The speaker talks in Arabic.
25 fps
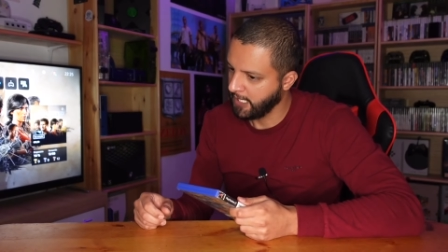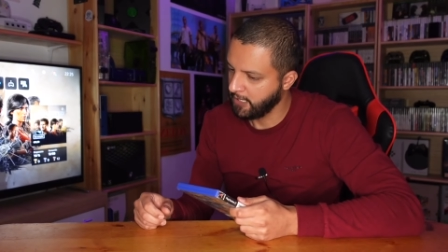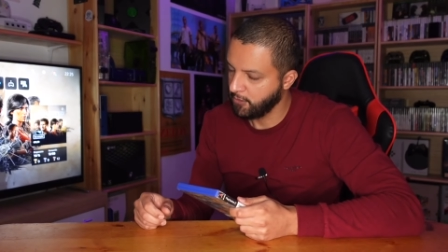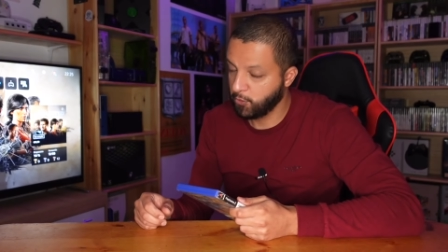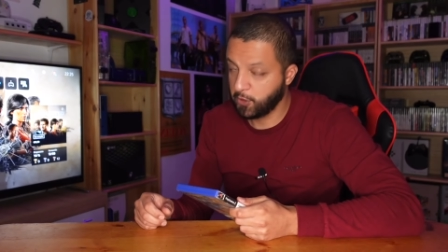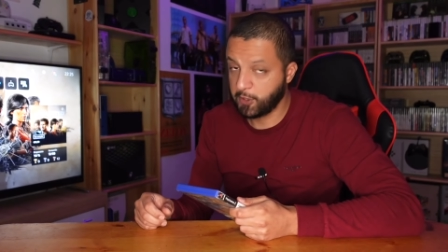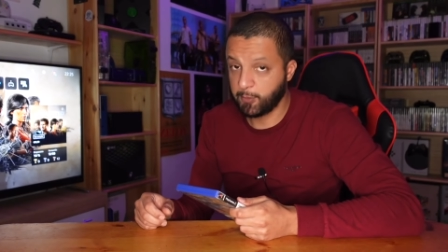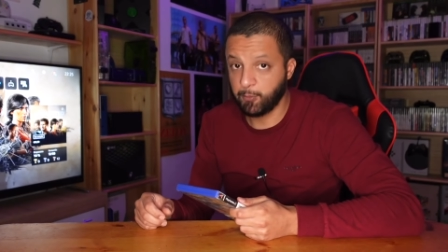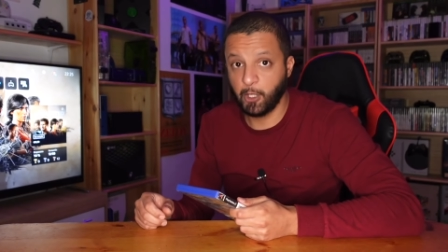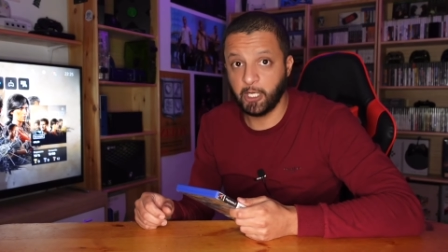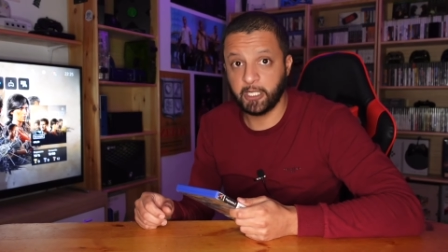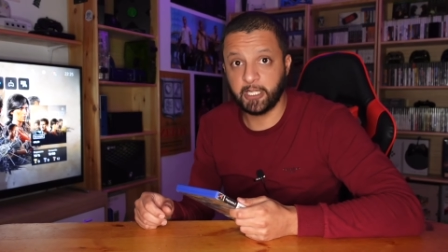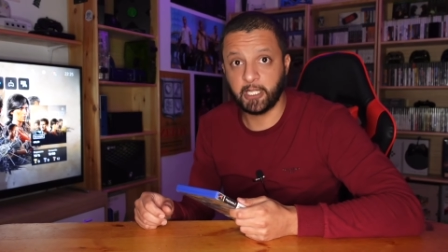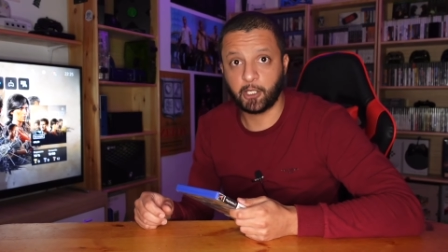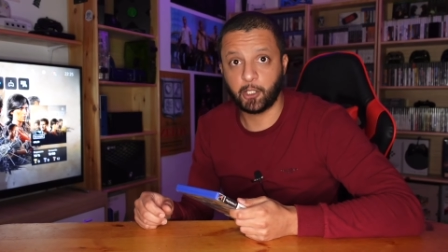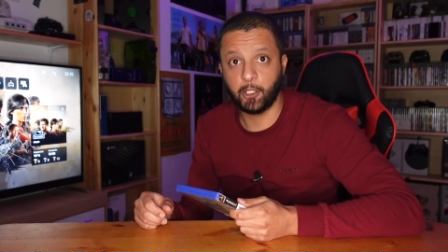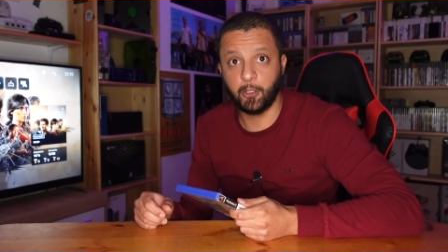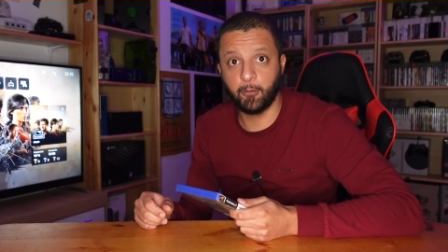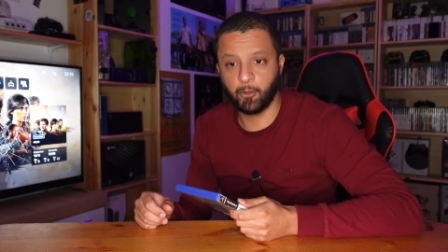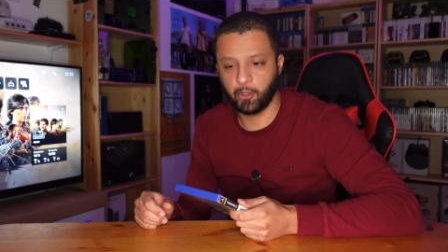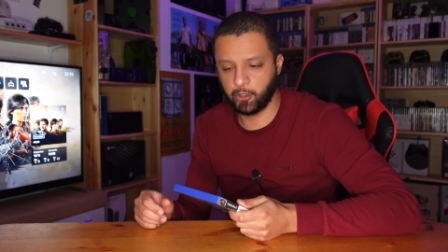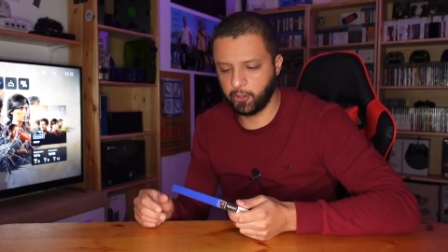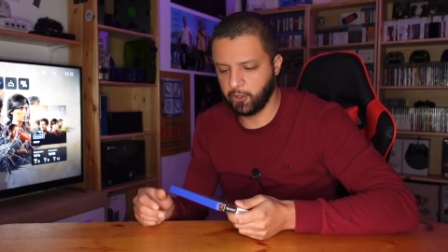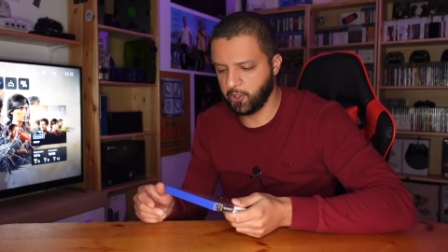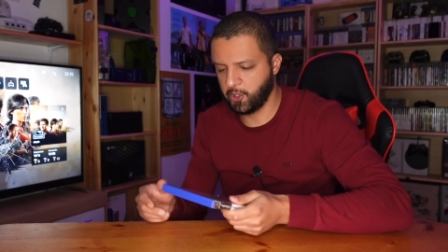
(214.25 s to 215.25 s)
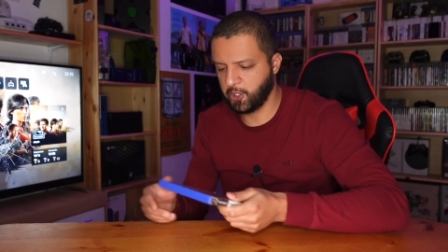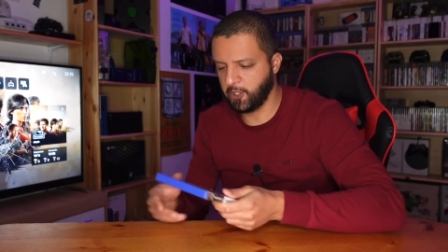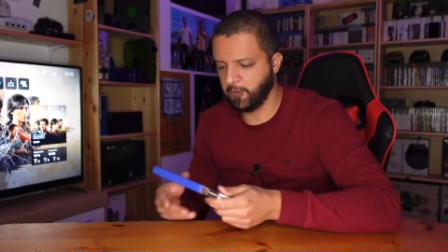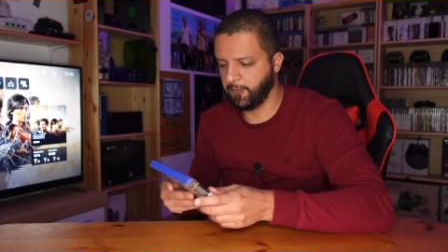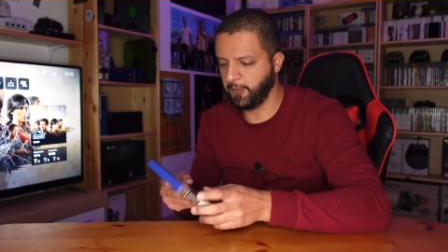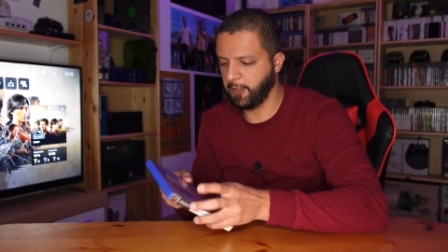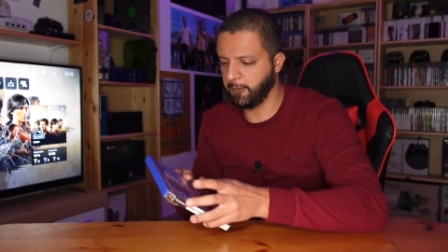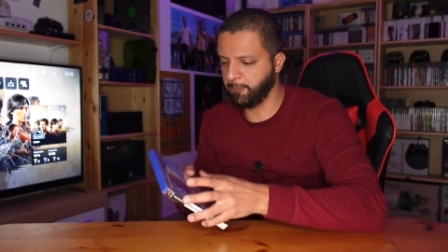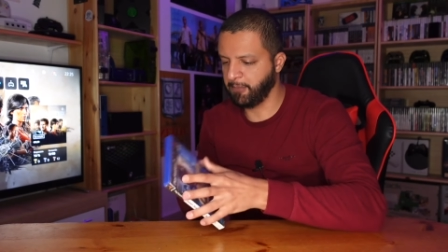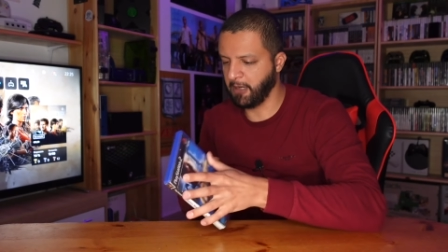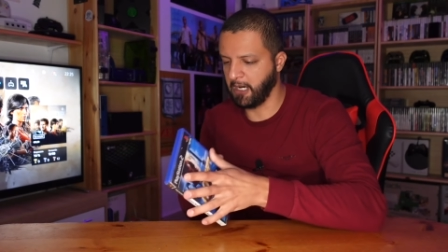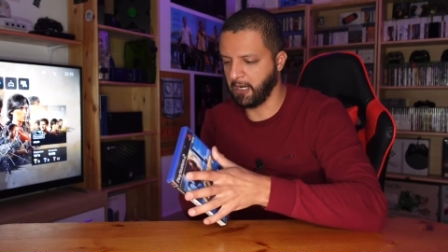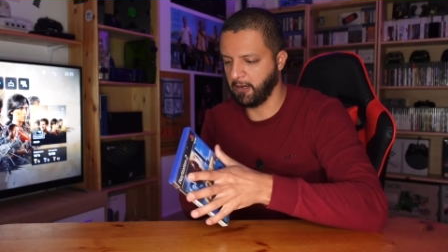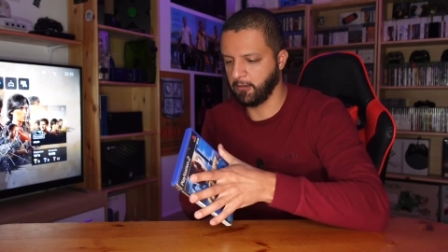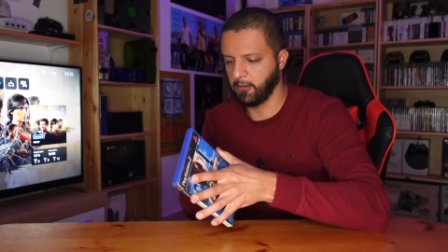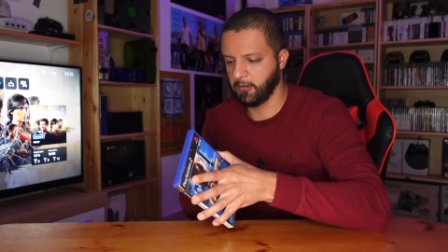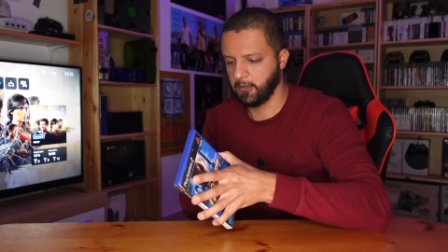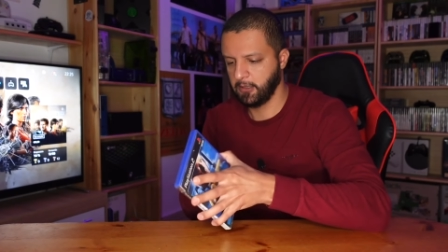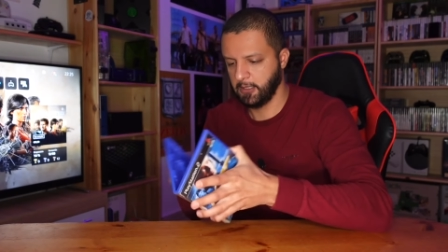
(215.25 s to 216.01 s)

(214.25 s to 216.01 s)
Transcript: واسمو هذاك لو موند نو سيفي با